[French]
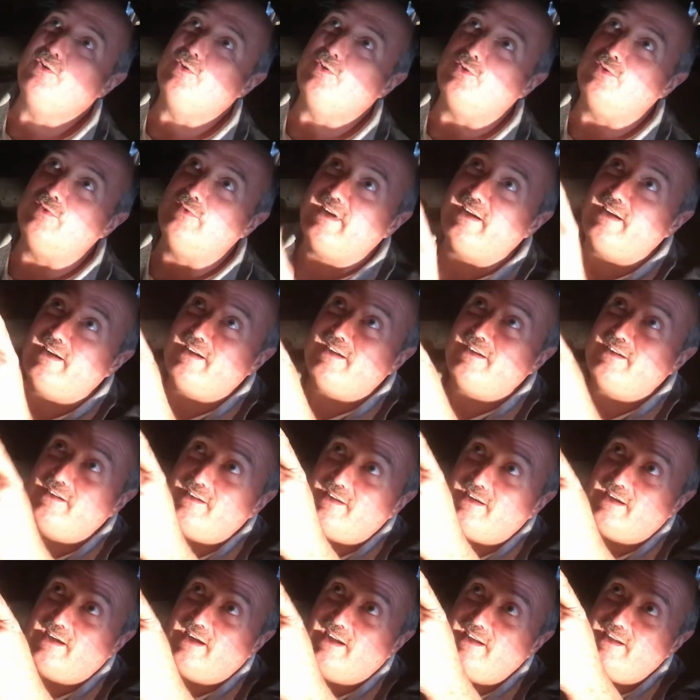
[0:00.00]
on va
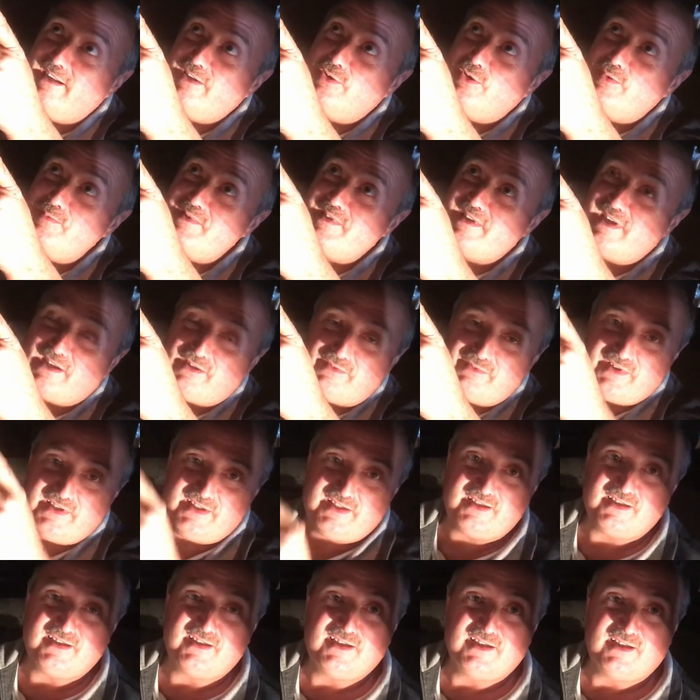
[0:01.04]
aller
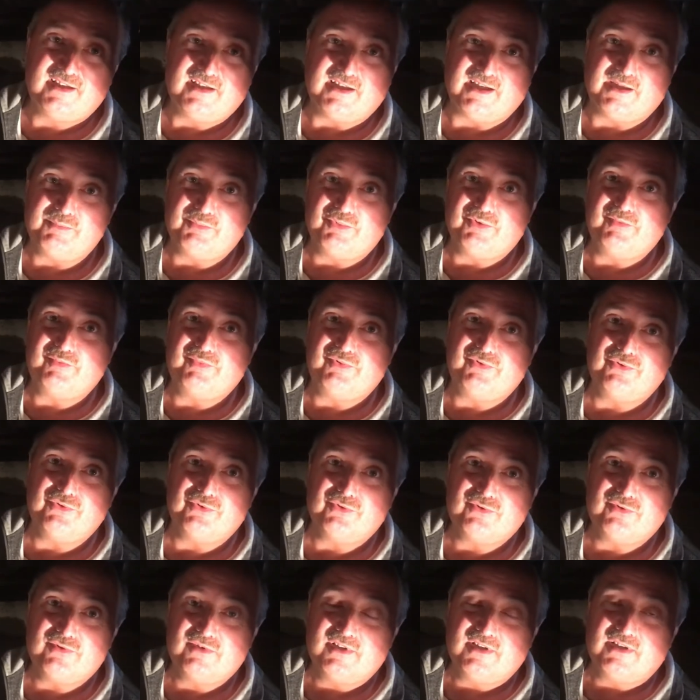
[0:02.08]
observer un peu plus
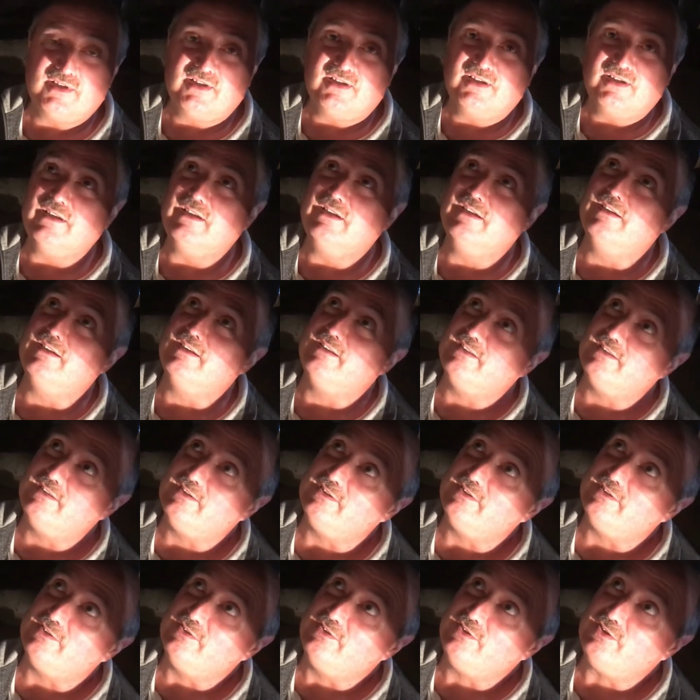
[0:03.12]
haut
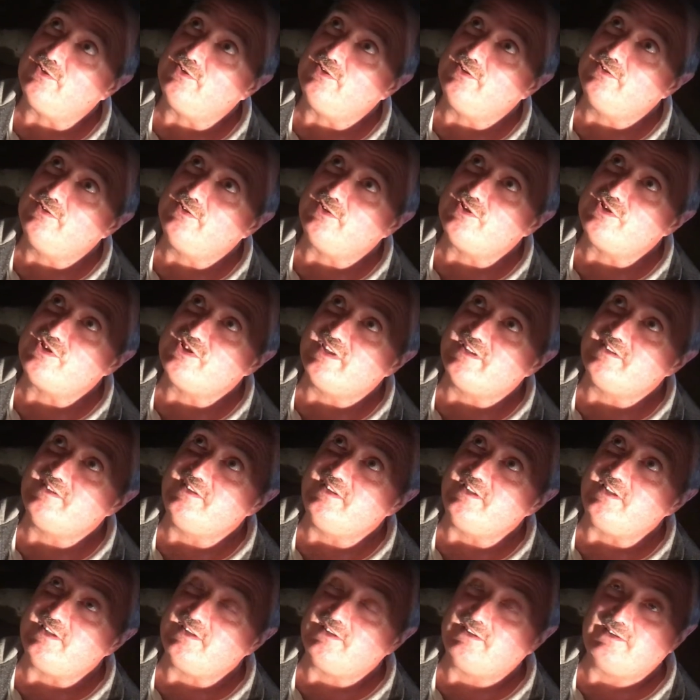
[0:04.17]
dans, le,
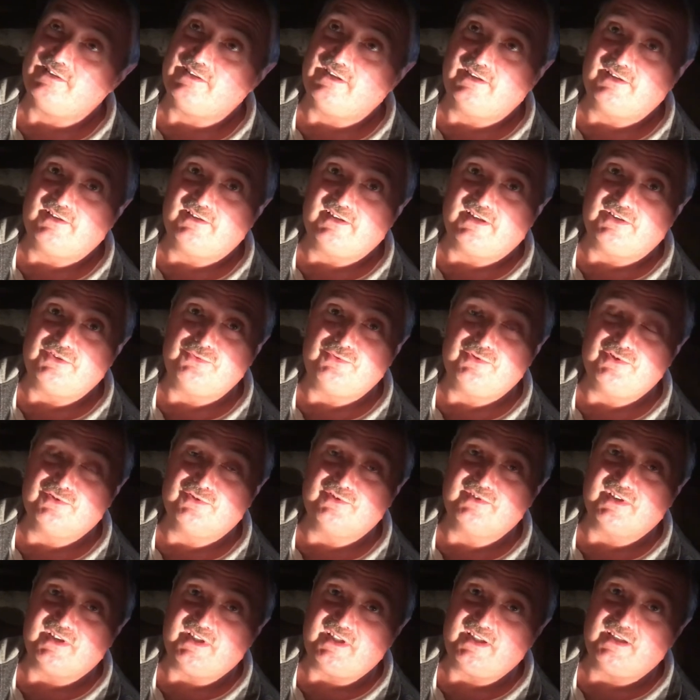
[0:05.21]
châssis, la
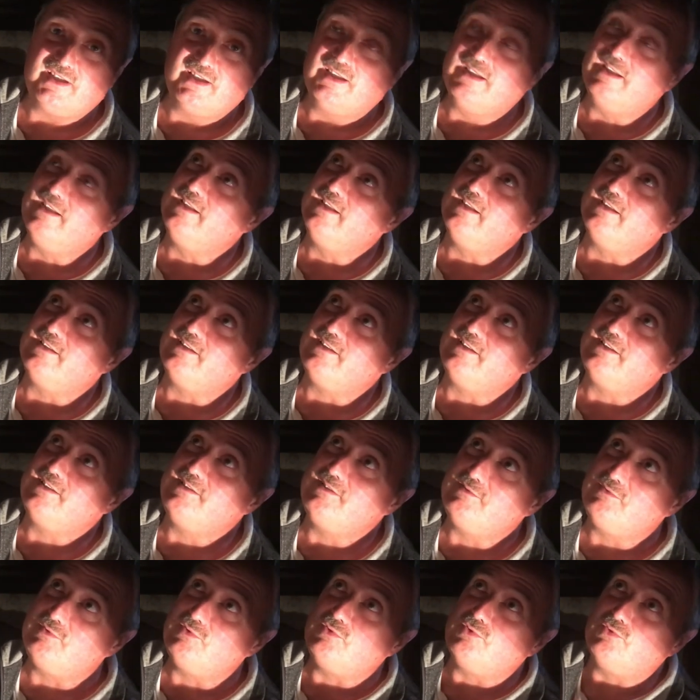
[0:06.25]
tuyauterie,
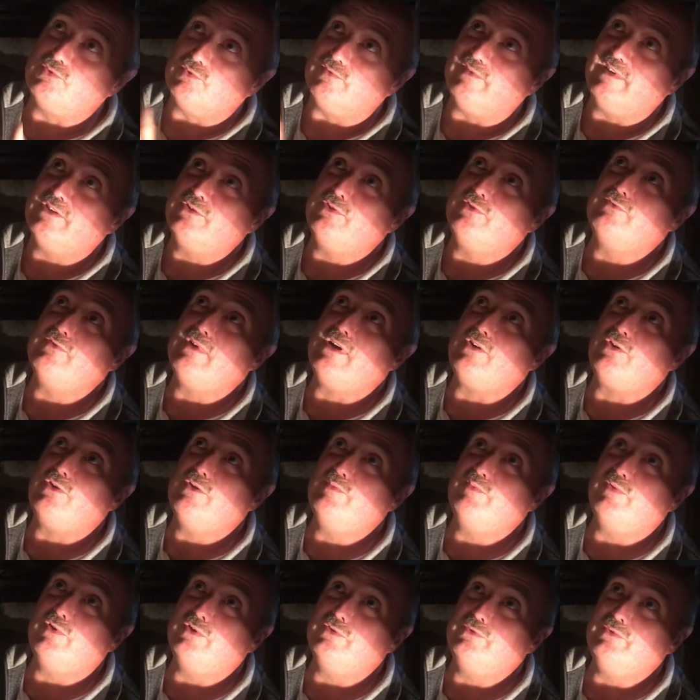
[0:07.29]
qu'on va devoir
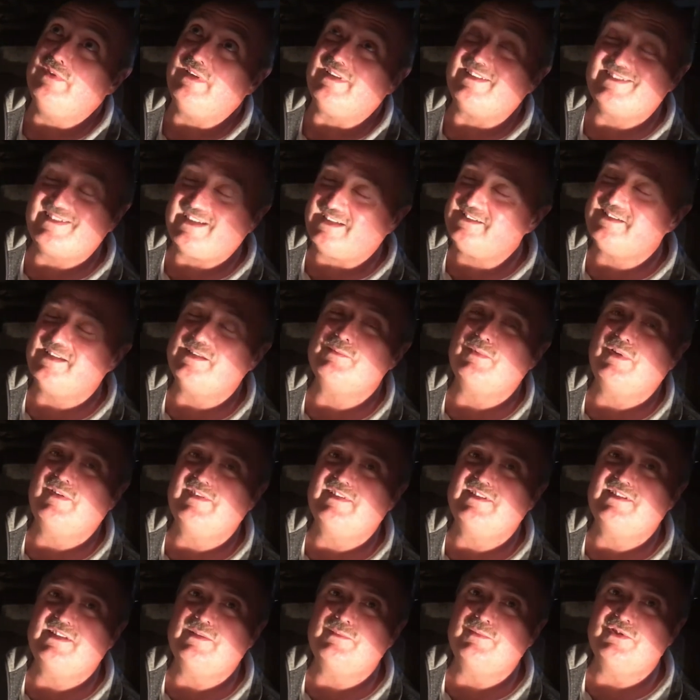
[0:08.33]
reproduire, certainement
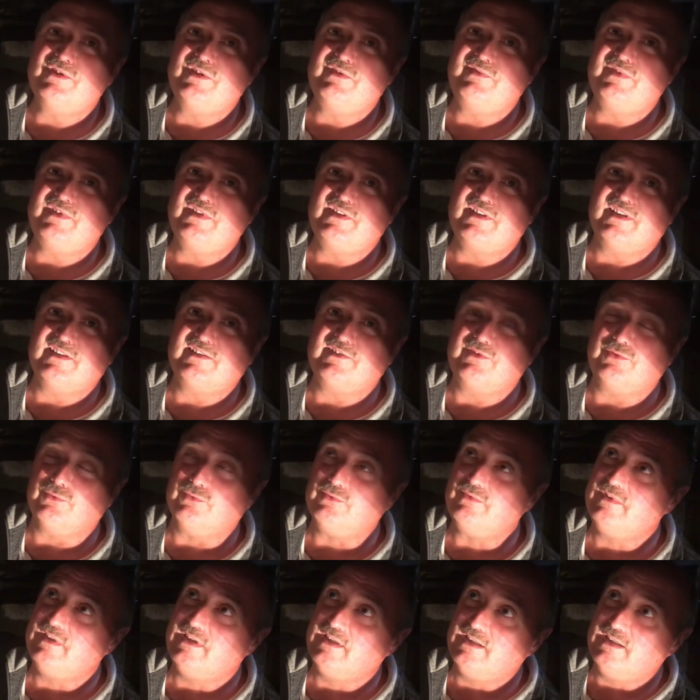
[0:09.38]
avec des modifications